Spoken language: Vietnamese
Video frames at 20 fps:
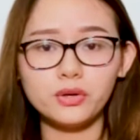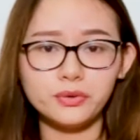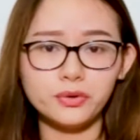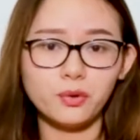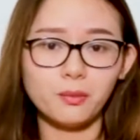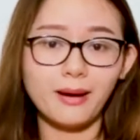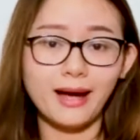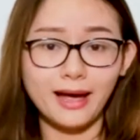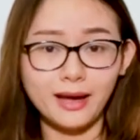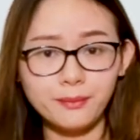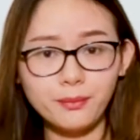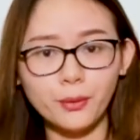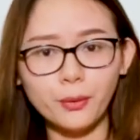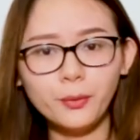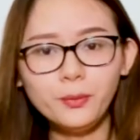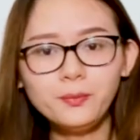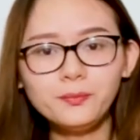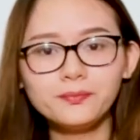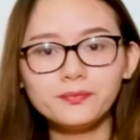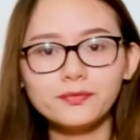liều dùng hai
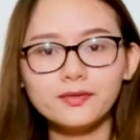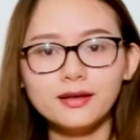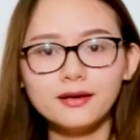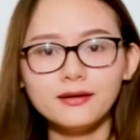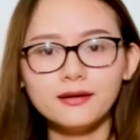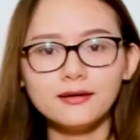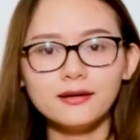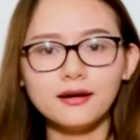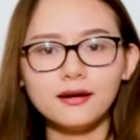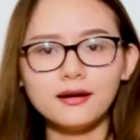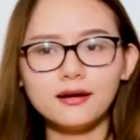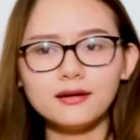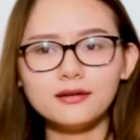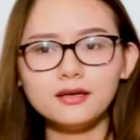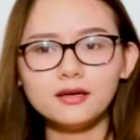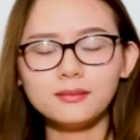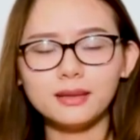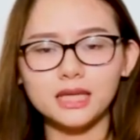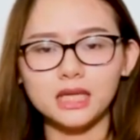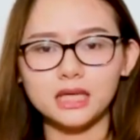muỗng À,
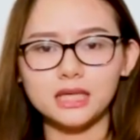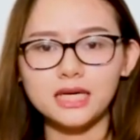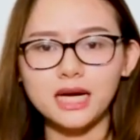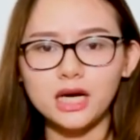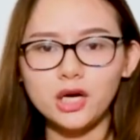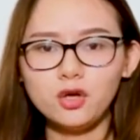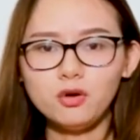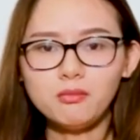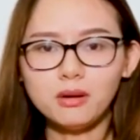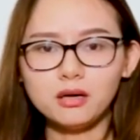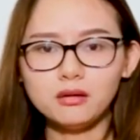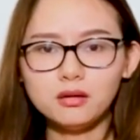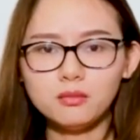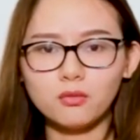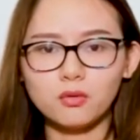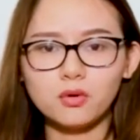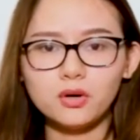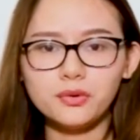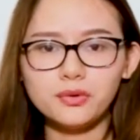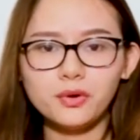nhưng mà thật ra nếu mà đưa
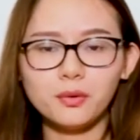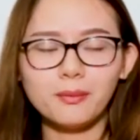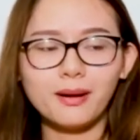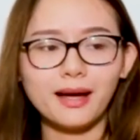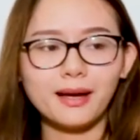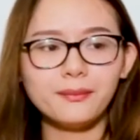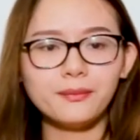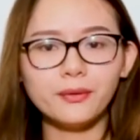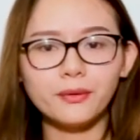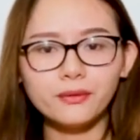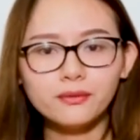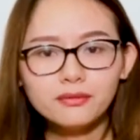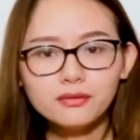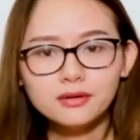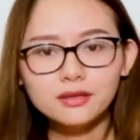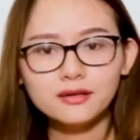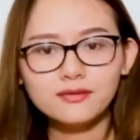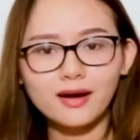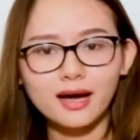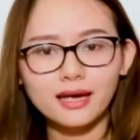một cái liều dùng hai muỗng
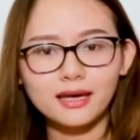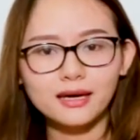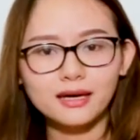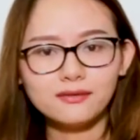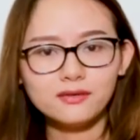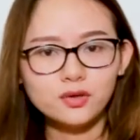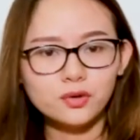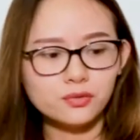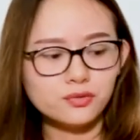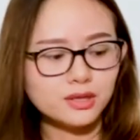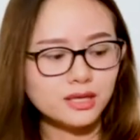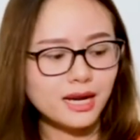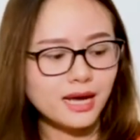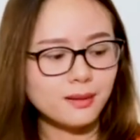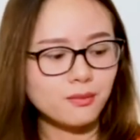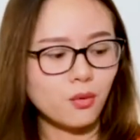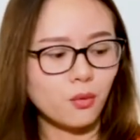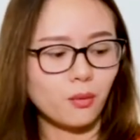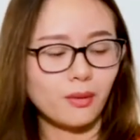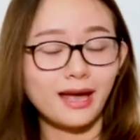như vậy á, ví dụ như
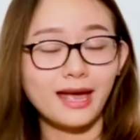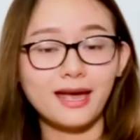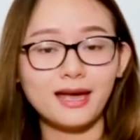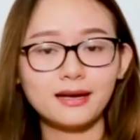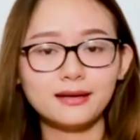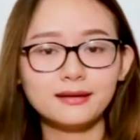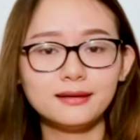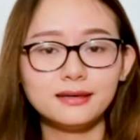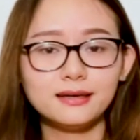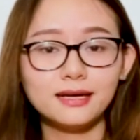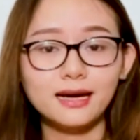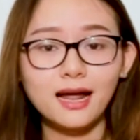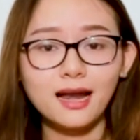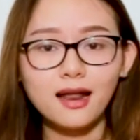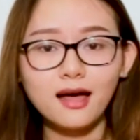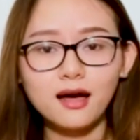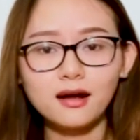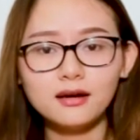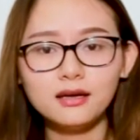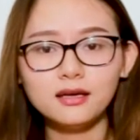đây 1.000
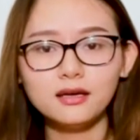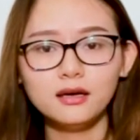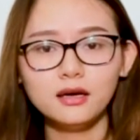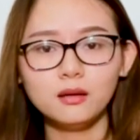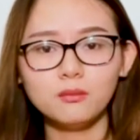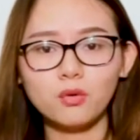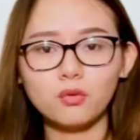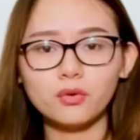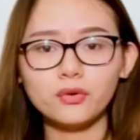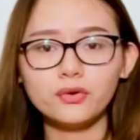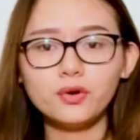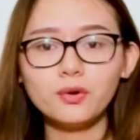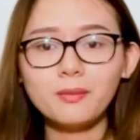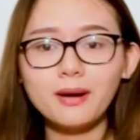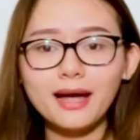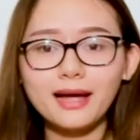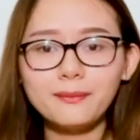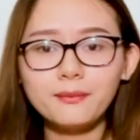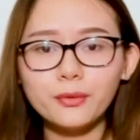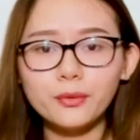calo đi một liều dùng
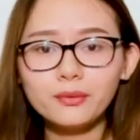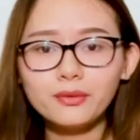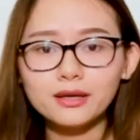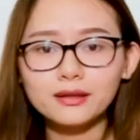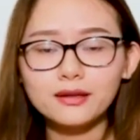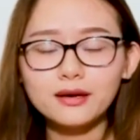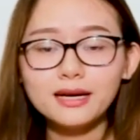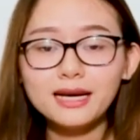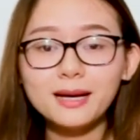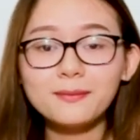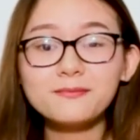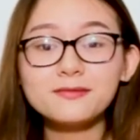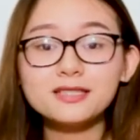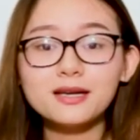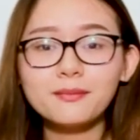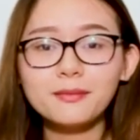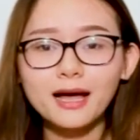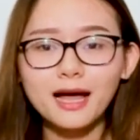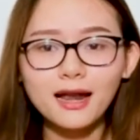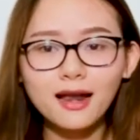hai muỗng là tới
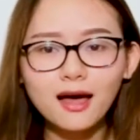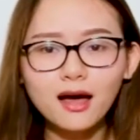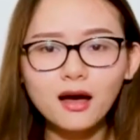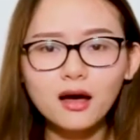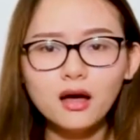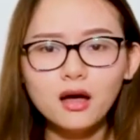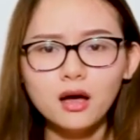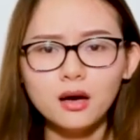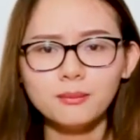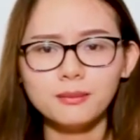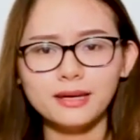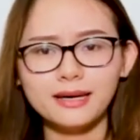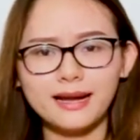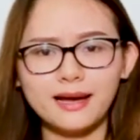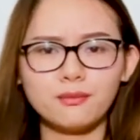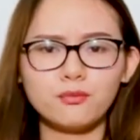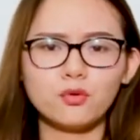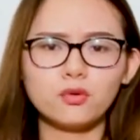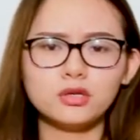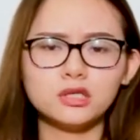500 calo mình
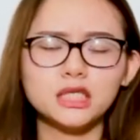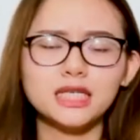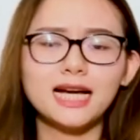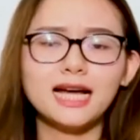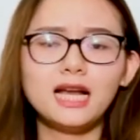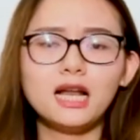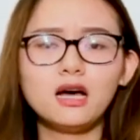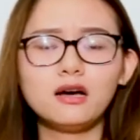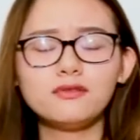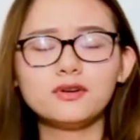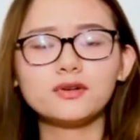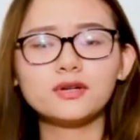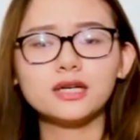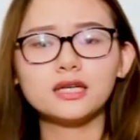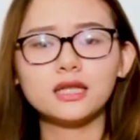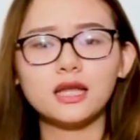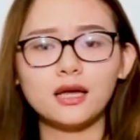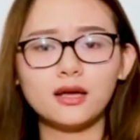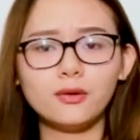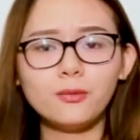nạp một lượng calo vào
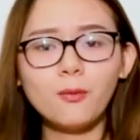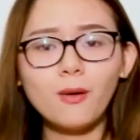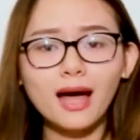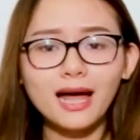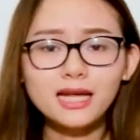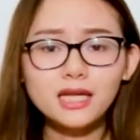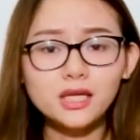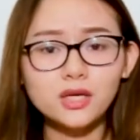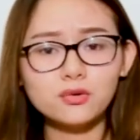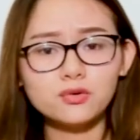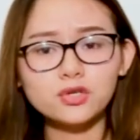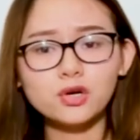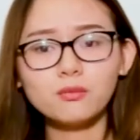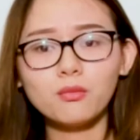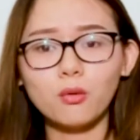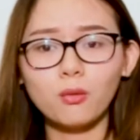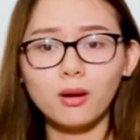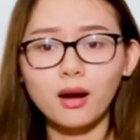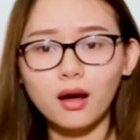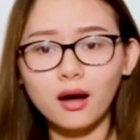cơ thể quá nhiều trong
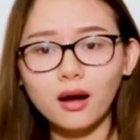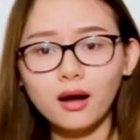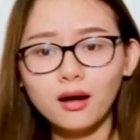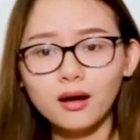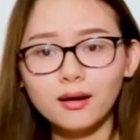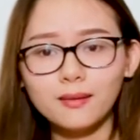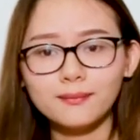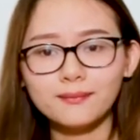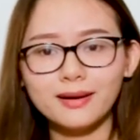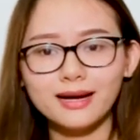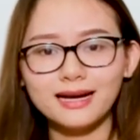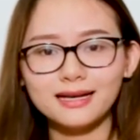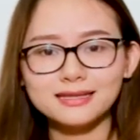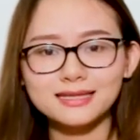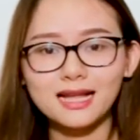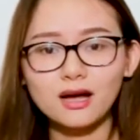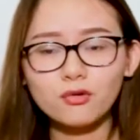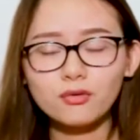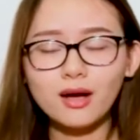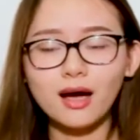một lần mà
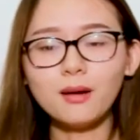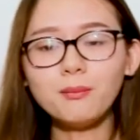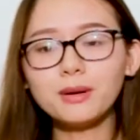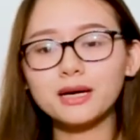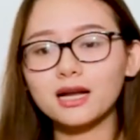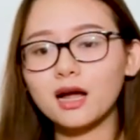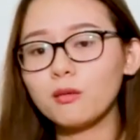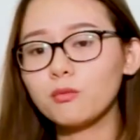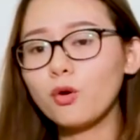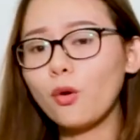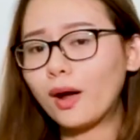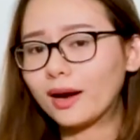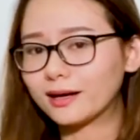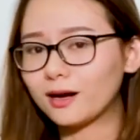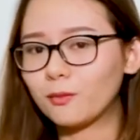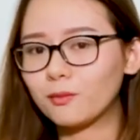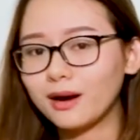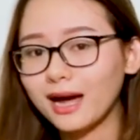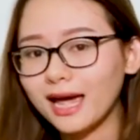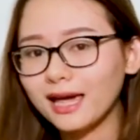sau đó mình không có hoạt
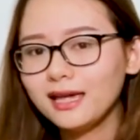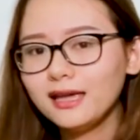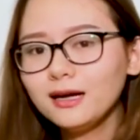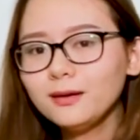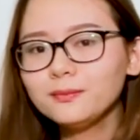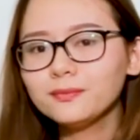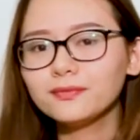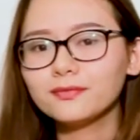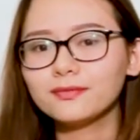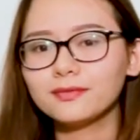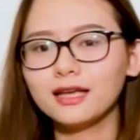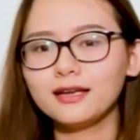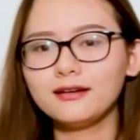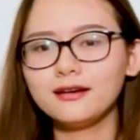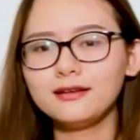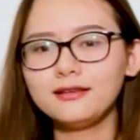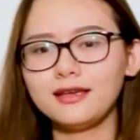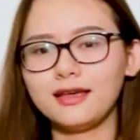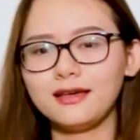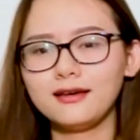động ngay á thì
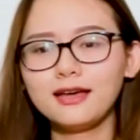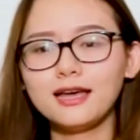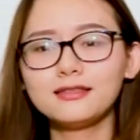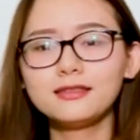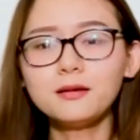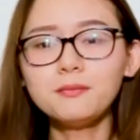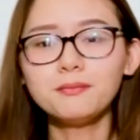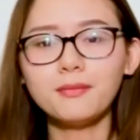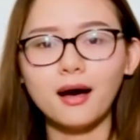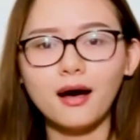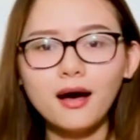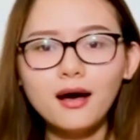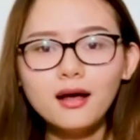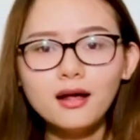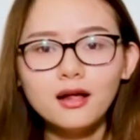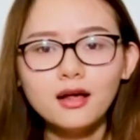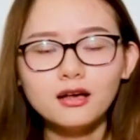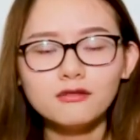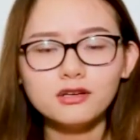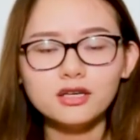nó dễ gây tích mỡ
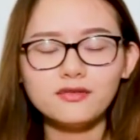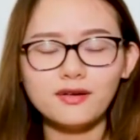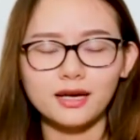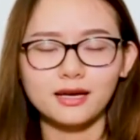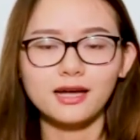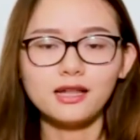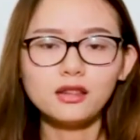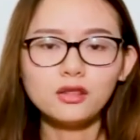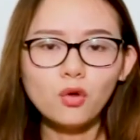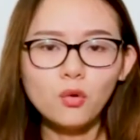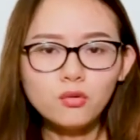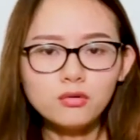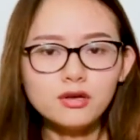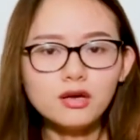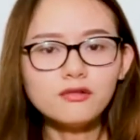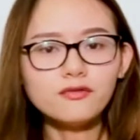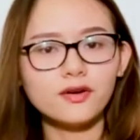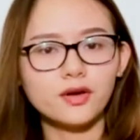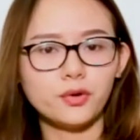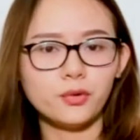vì vậy cách tốt
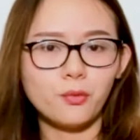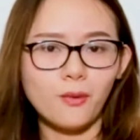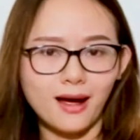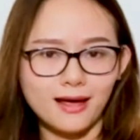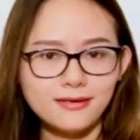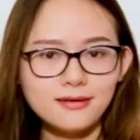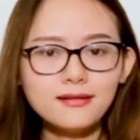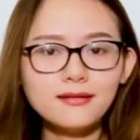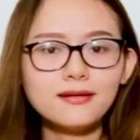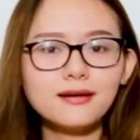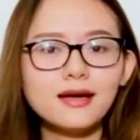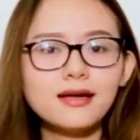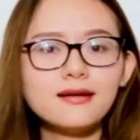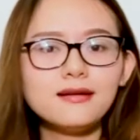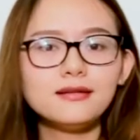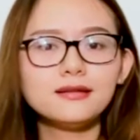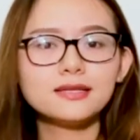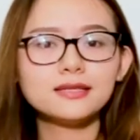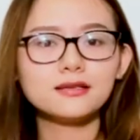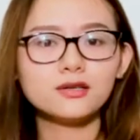nhất và hiệu quả nhất
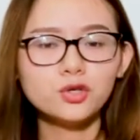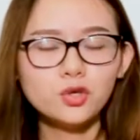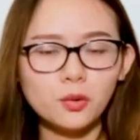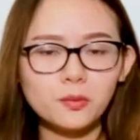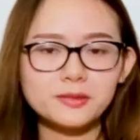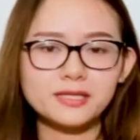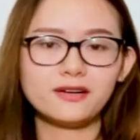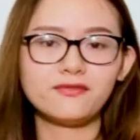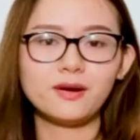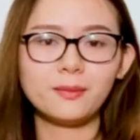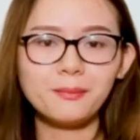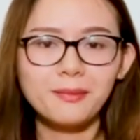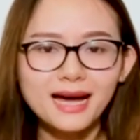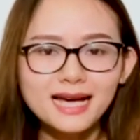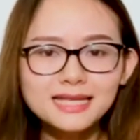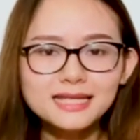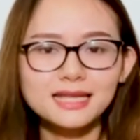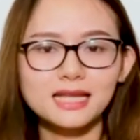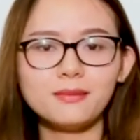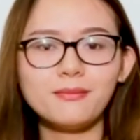khi sử dụng sản phẩm
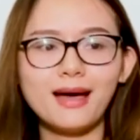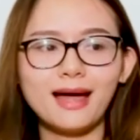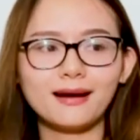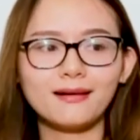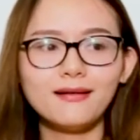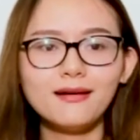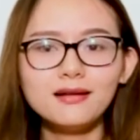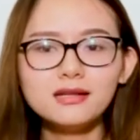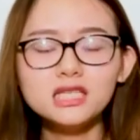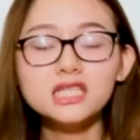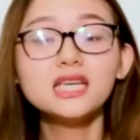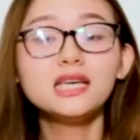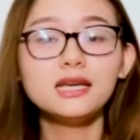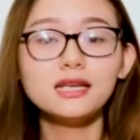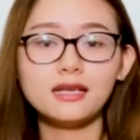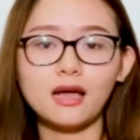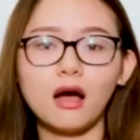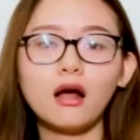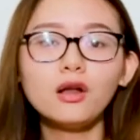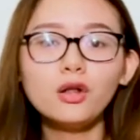mask thì bạn nên chia
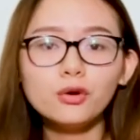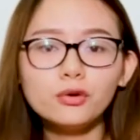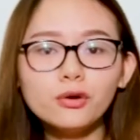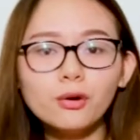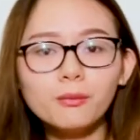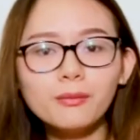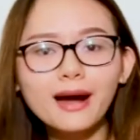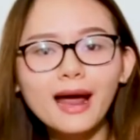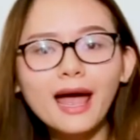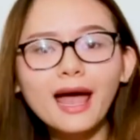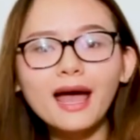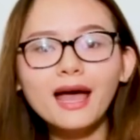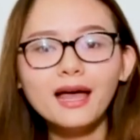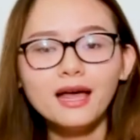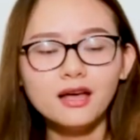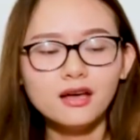nhỏ liều dùng ra